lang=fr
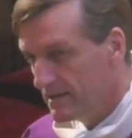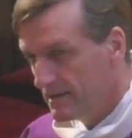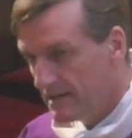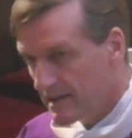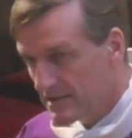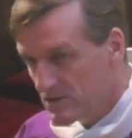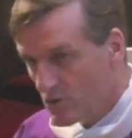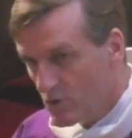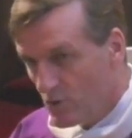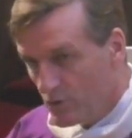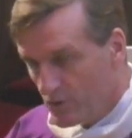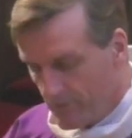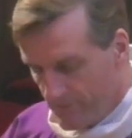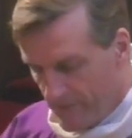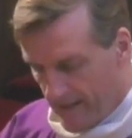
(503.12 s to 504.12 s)
La
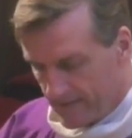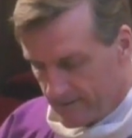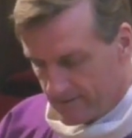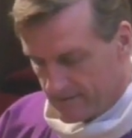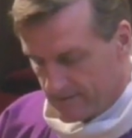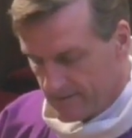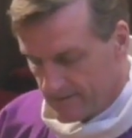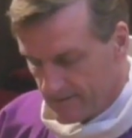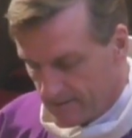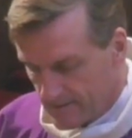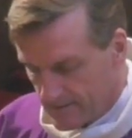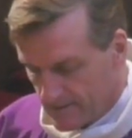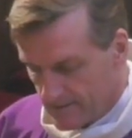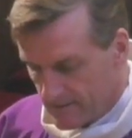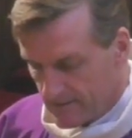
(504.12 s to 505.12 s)
seconde vanne
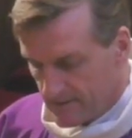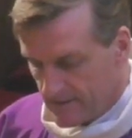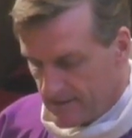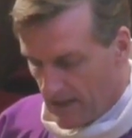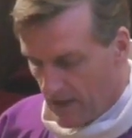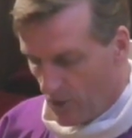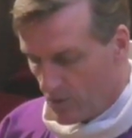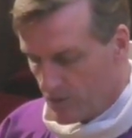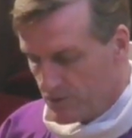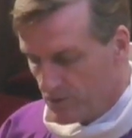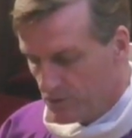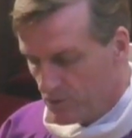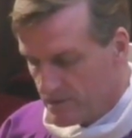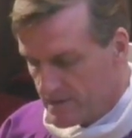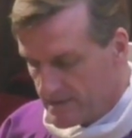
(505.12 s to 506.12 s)
qui arrose
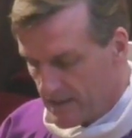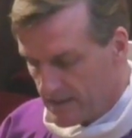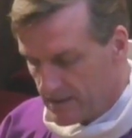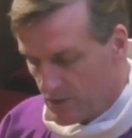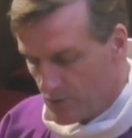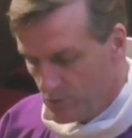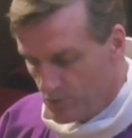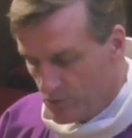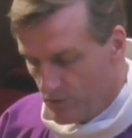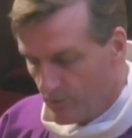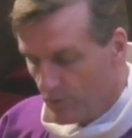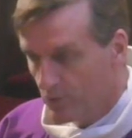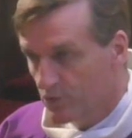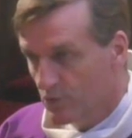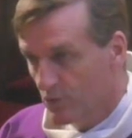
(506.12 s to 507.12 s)
notre stade et que nous
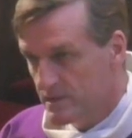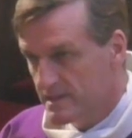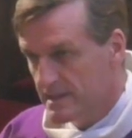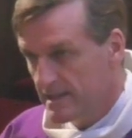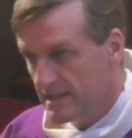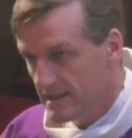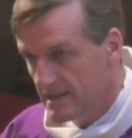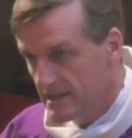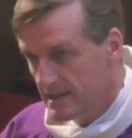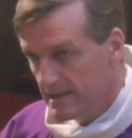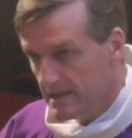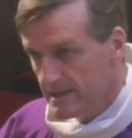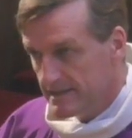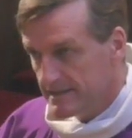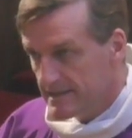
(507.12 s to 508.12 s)
devons doser,
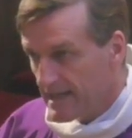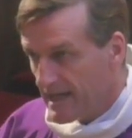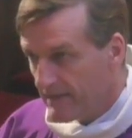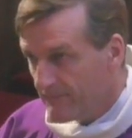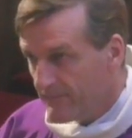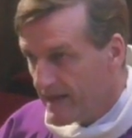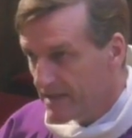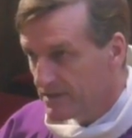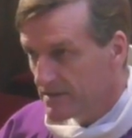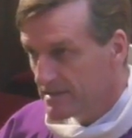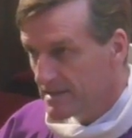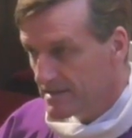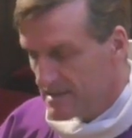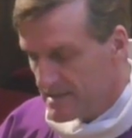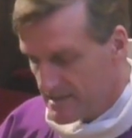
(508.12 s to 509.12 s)
c'est la vanne
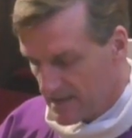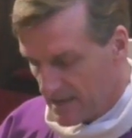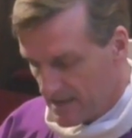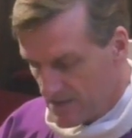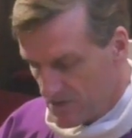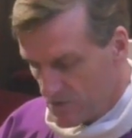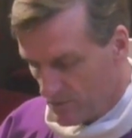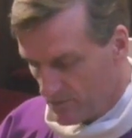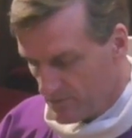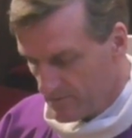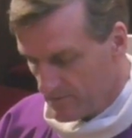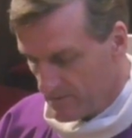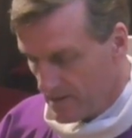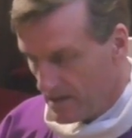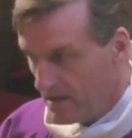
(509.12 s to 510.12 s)
des distractions.
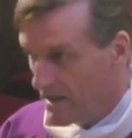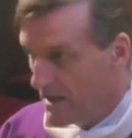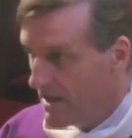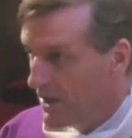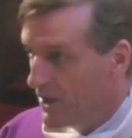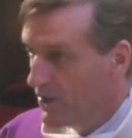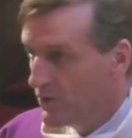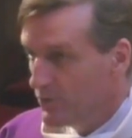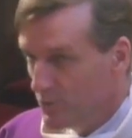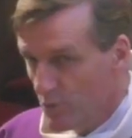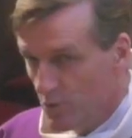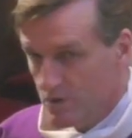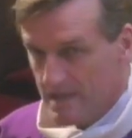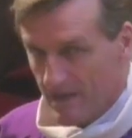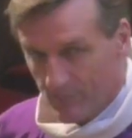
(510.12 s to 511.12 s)

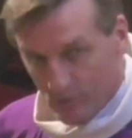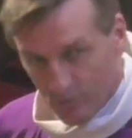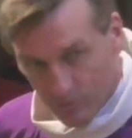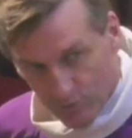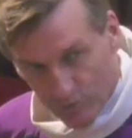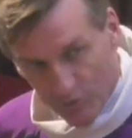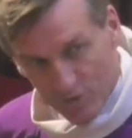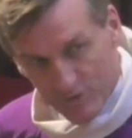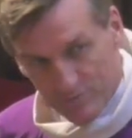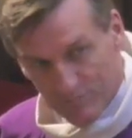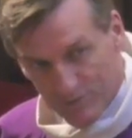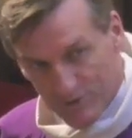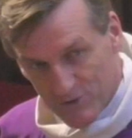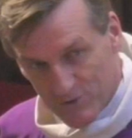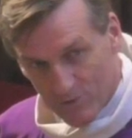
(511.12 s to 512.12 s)
Nous avons tous
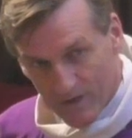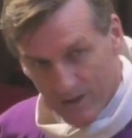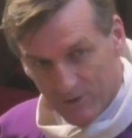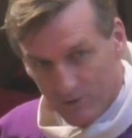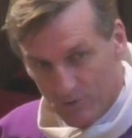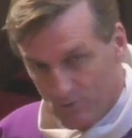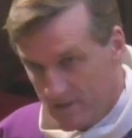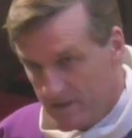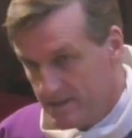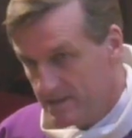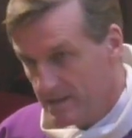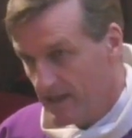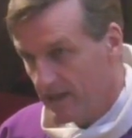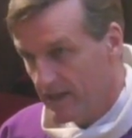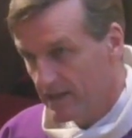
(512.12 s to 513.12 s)
besoin de nous
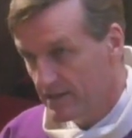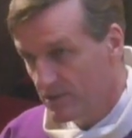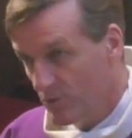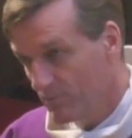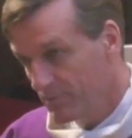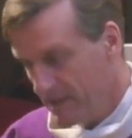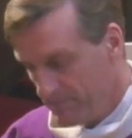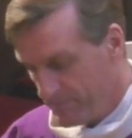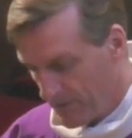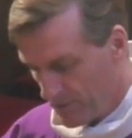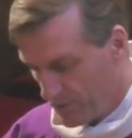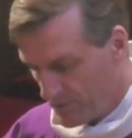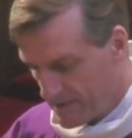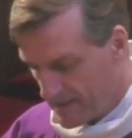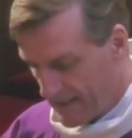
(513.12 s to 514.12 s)
distraire, y compris pendant
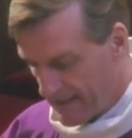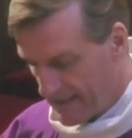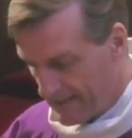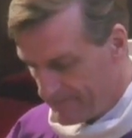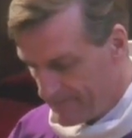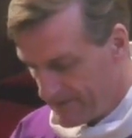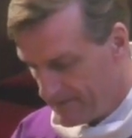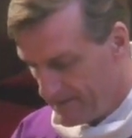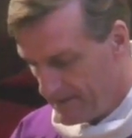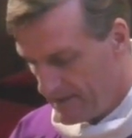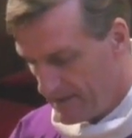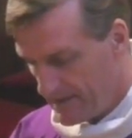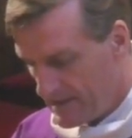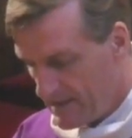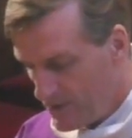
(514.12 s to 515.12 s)
le carême.
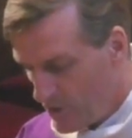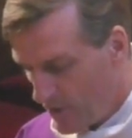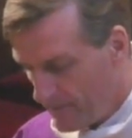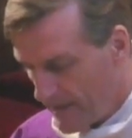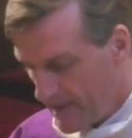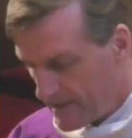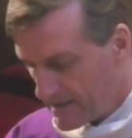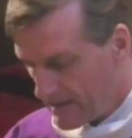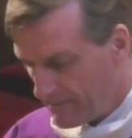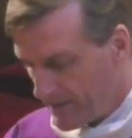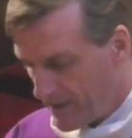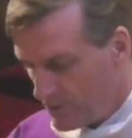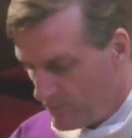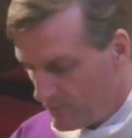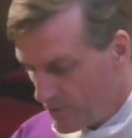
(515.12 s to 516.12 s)
Il est normal
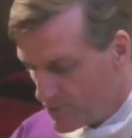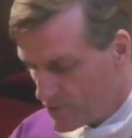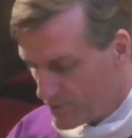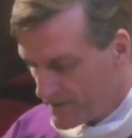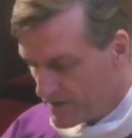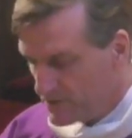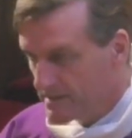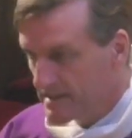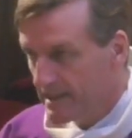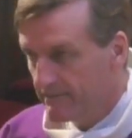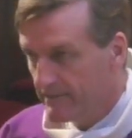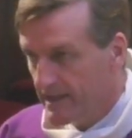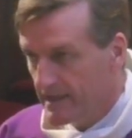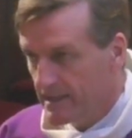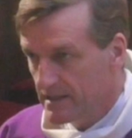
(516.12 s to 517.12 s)
qu'après une bonne journée de
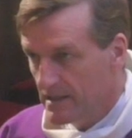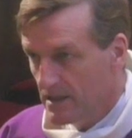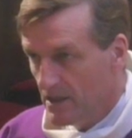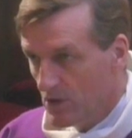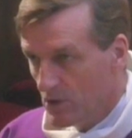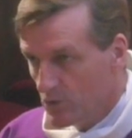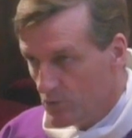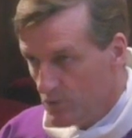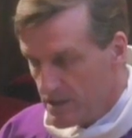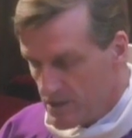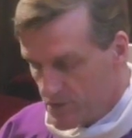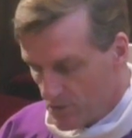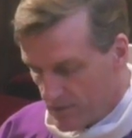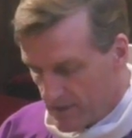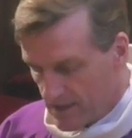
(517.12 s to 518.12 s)
travail, nous
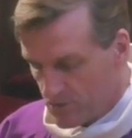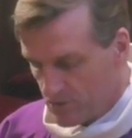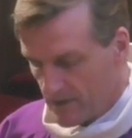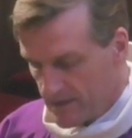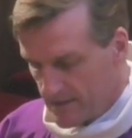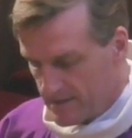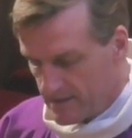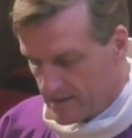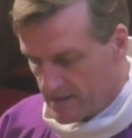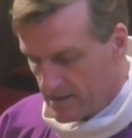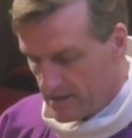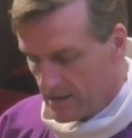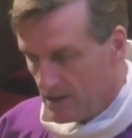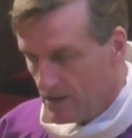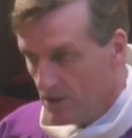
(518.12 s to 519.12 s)
lisions
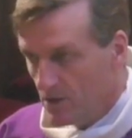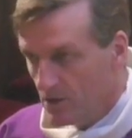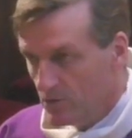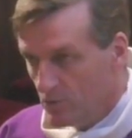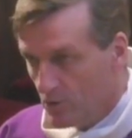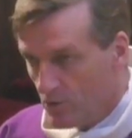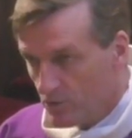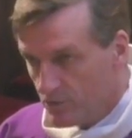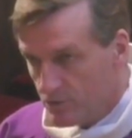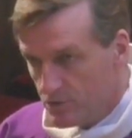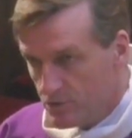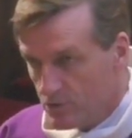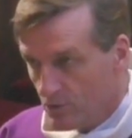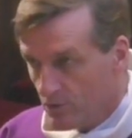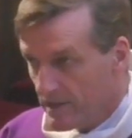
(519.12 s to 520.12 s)
l'actualité, nous
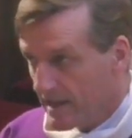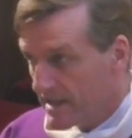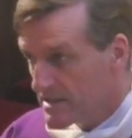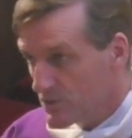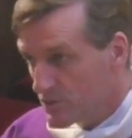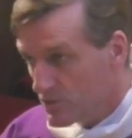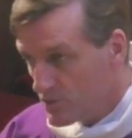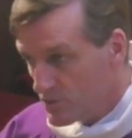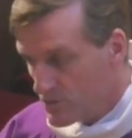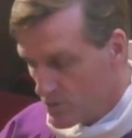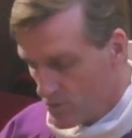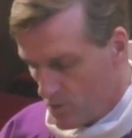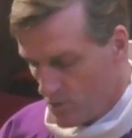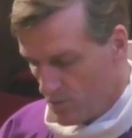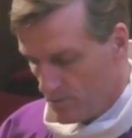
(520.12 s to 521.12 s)
consultions les réseaux
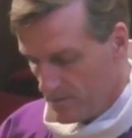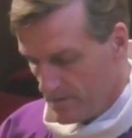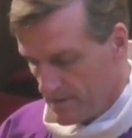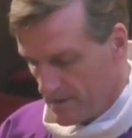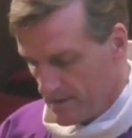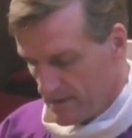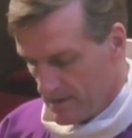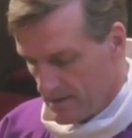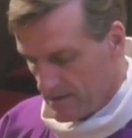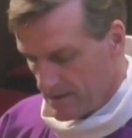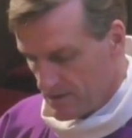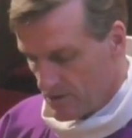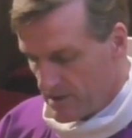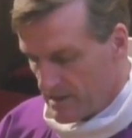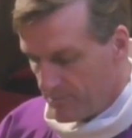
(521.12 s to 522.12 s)
sociaux.
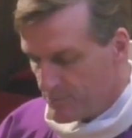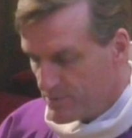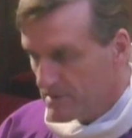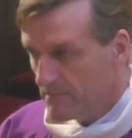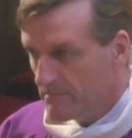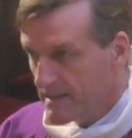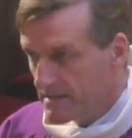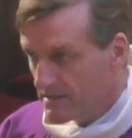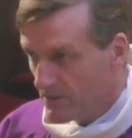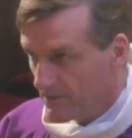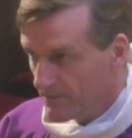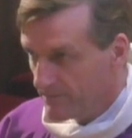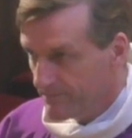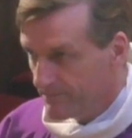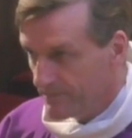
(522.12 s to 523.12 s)
Ce qui est plus embêtant,
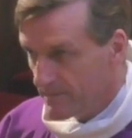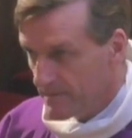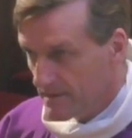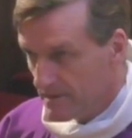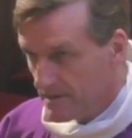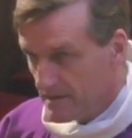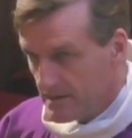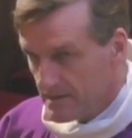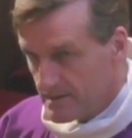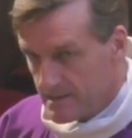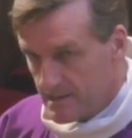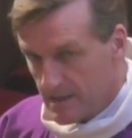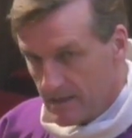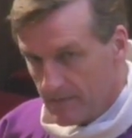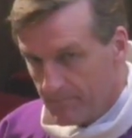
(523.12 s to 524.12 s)

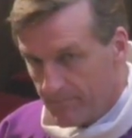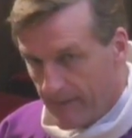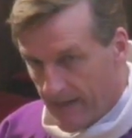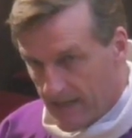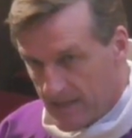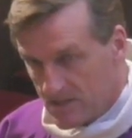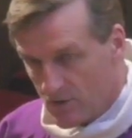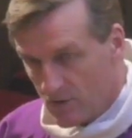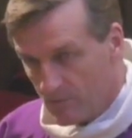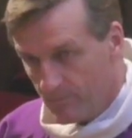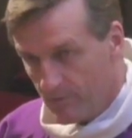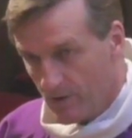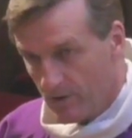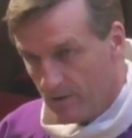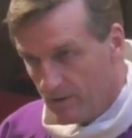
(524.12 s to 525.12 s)
c'est par
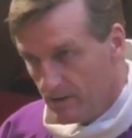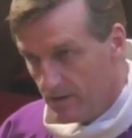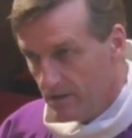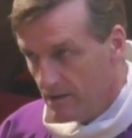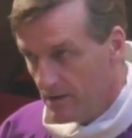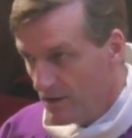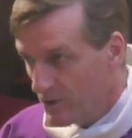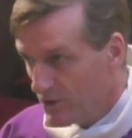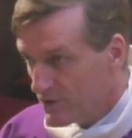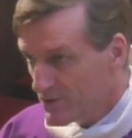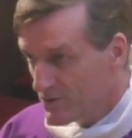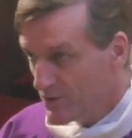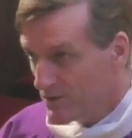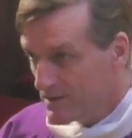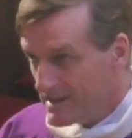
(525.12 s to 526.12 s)
exemple
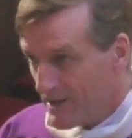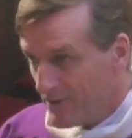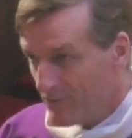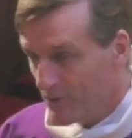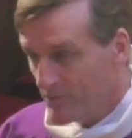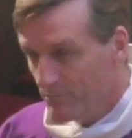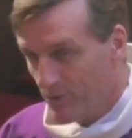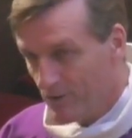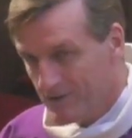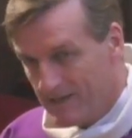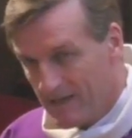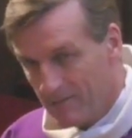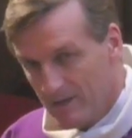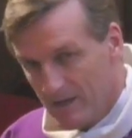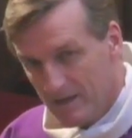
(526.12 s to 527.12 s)
lorsque le téléphone
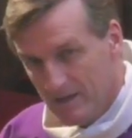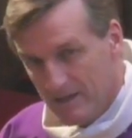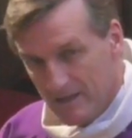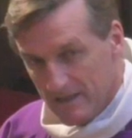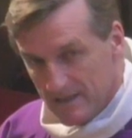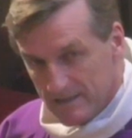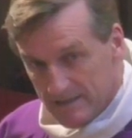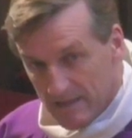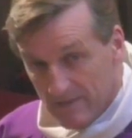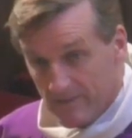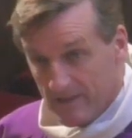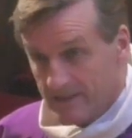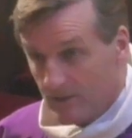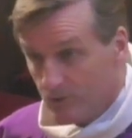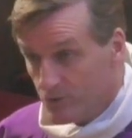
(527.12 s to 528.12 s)
portable
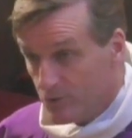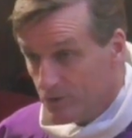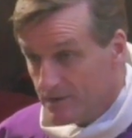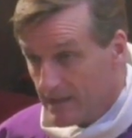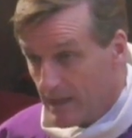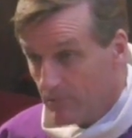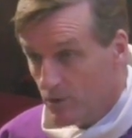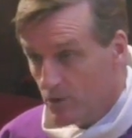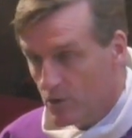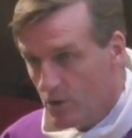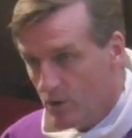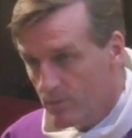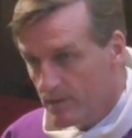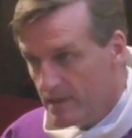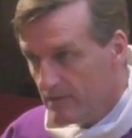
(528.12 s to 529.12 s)
s'invite à notre table
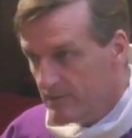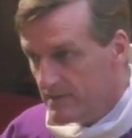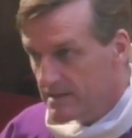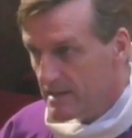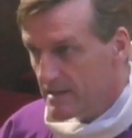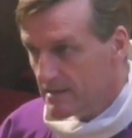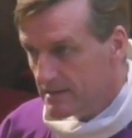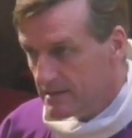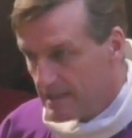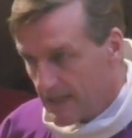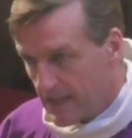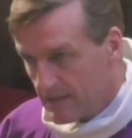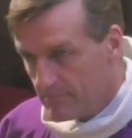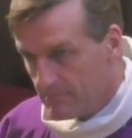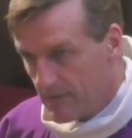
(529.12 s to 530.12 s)
comme un invité
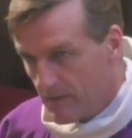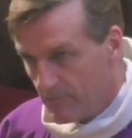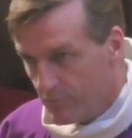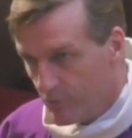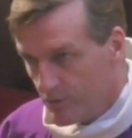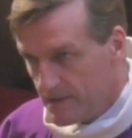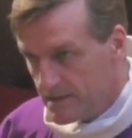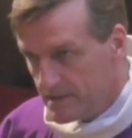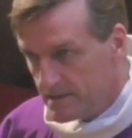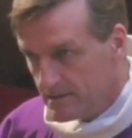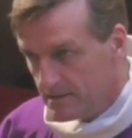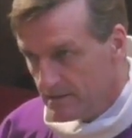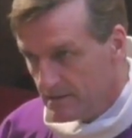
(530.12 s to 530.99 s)
très mal poli.